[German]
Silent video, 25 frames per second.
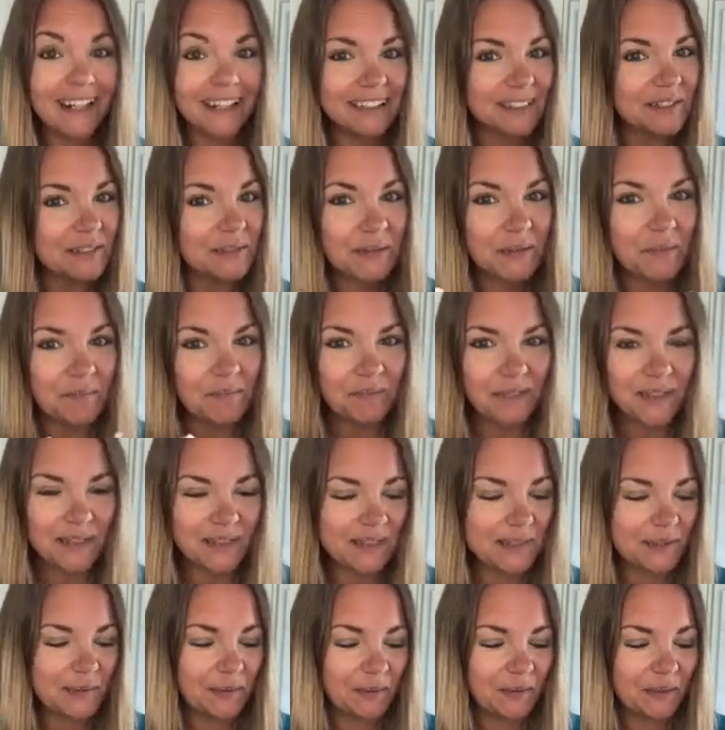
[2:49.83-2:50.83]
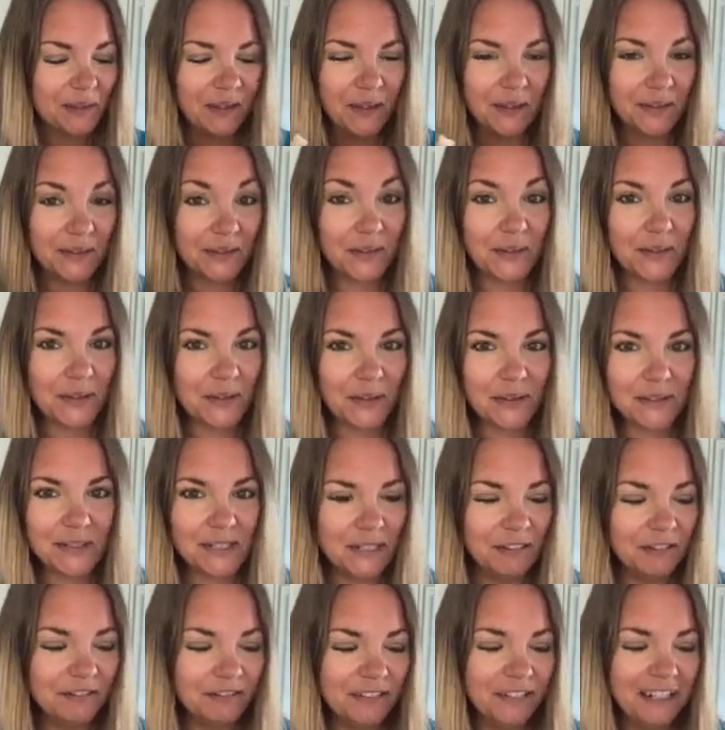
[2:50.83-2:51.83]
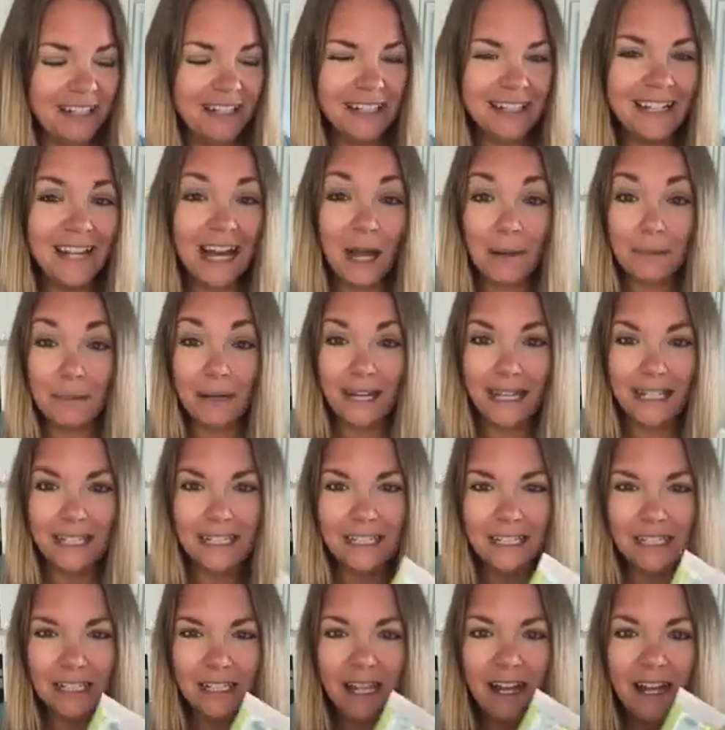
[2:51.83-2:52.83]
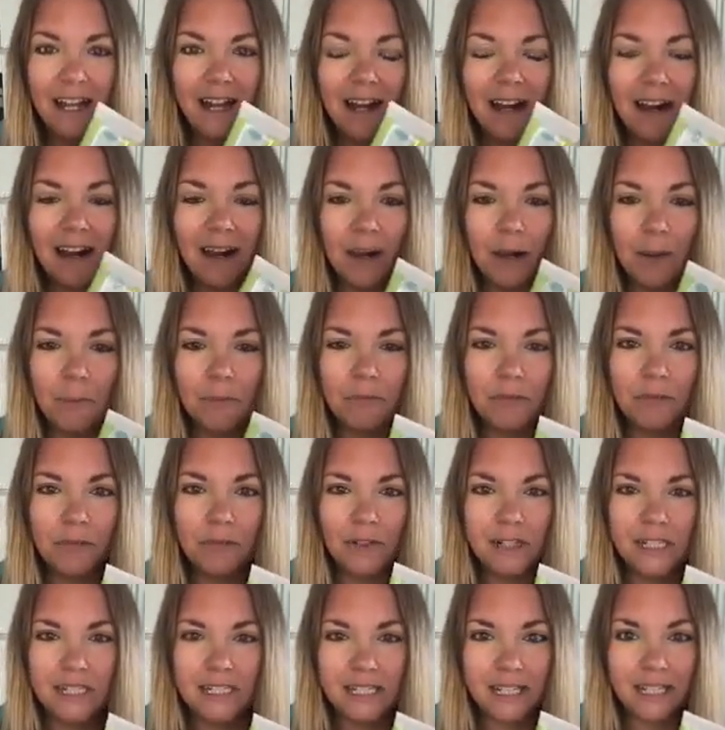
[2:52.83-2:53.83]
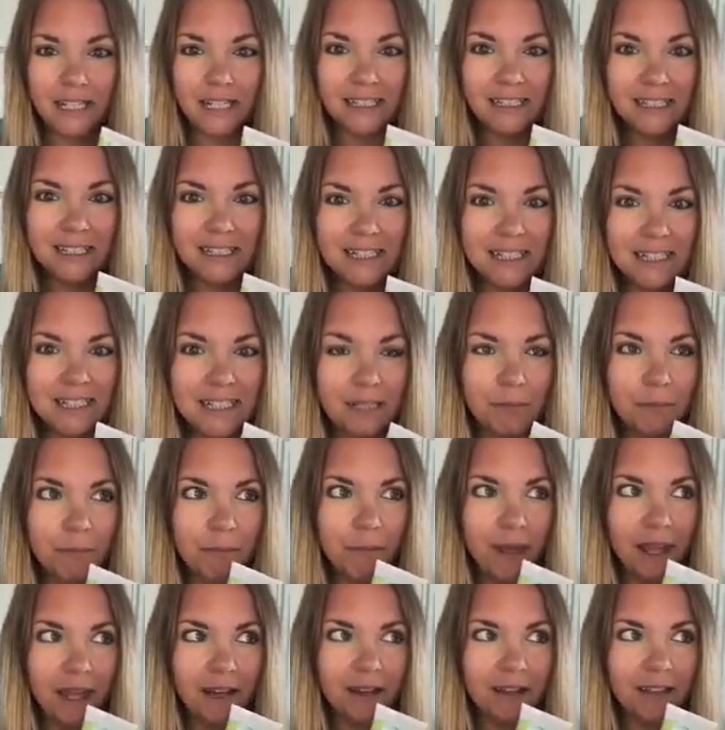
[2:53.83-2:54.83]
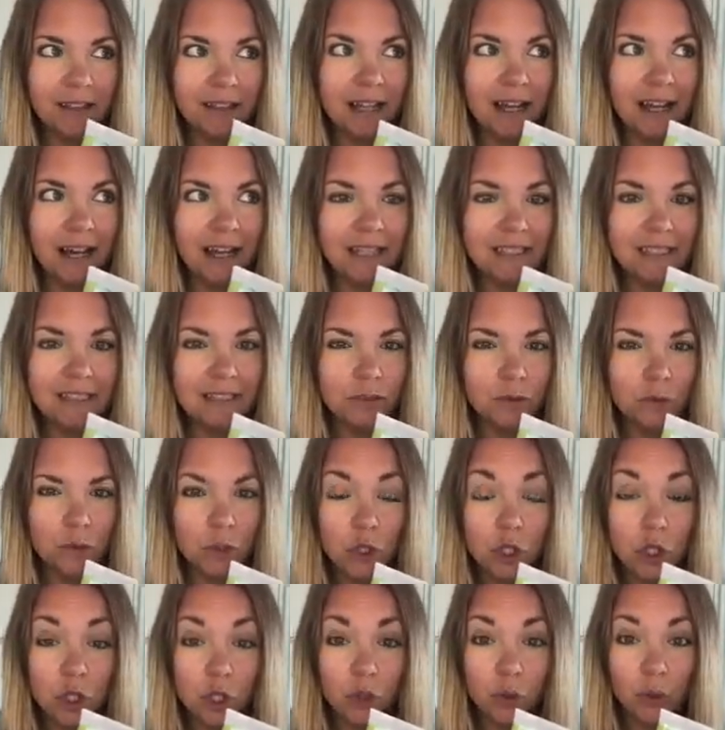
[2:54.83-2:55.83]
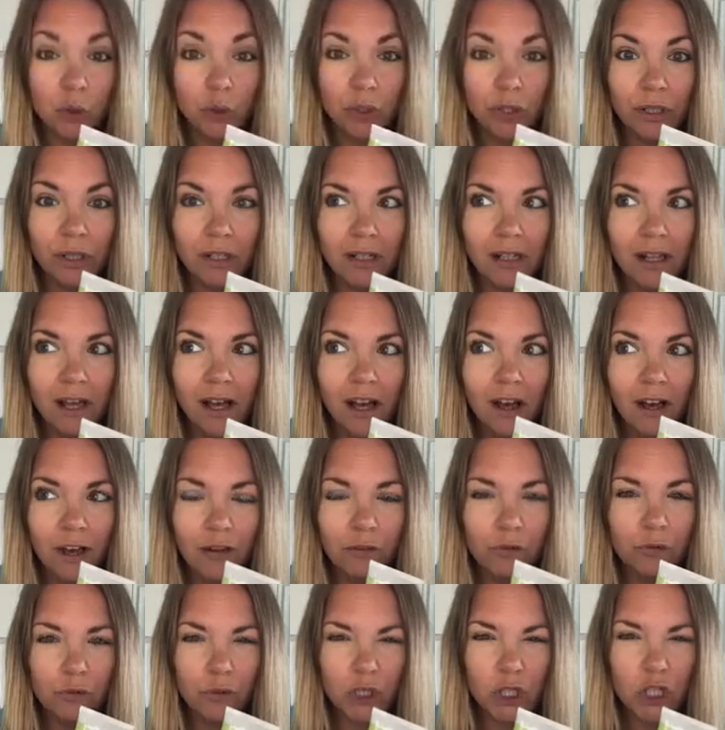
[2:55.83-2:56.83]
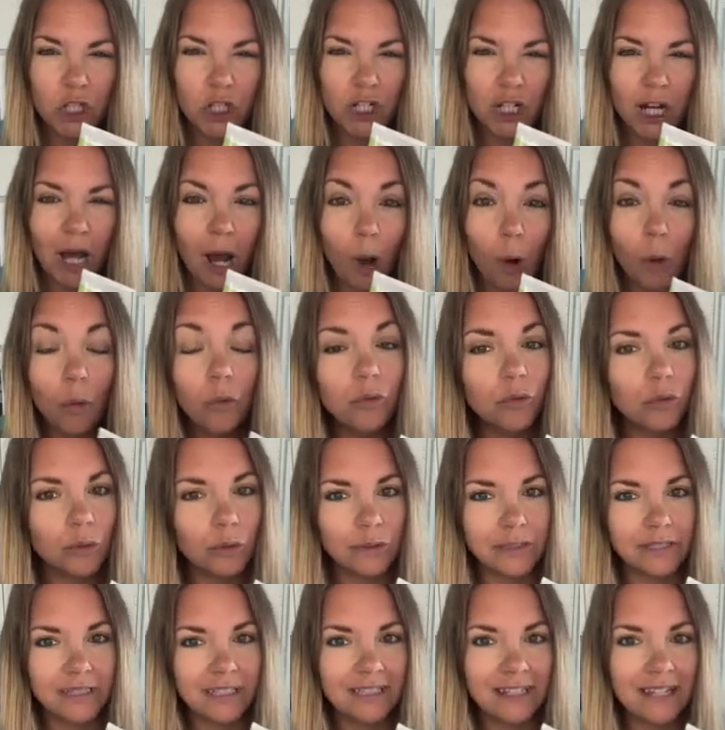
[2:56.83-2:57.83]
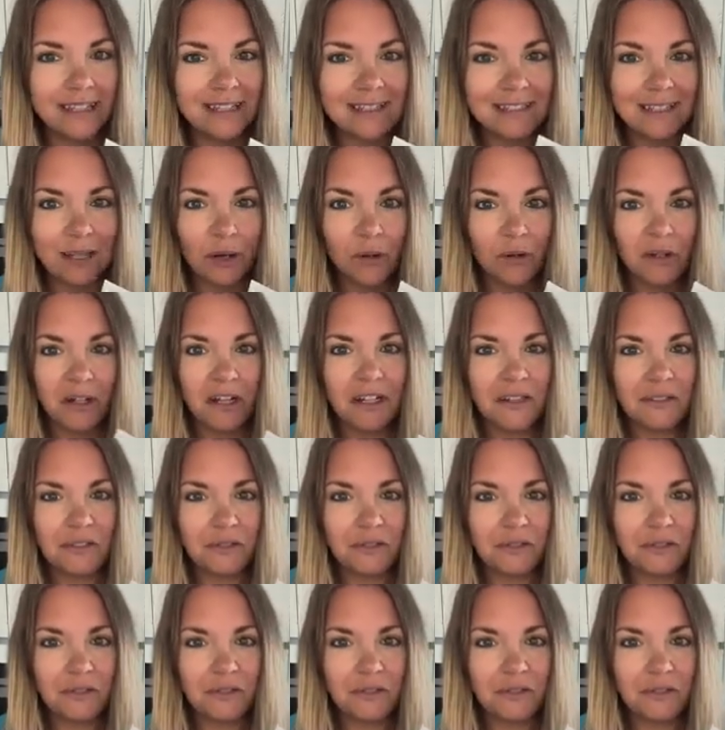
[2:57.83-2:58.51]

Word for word: Also das ist so ein Cocktail-Feeling, aber eigentlich ähm, finde ich erinnert die mehr an so einen schönen frischen Aufguss in der Sauna.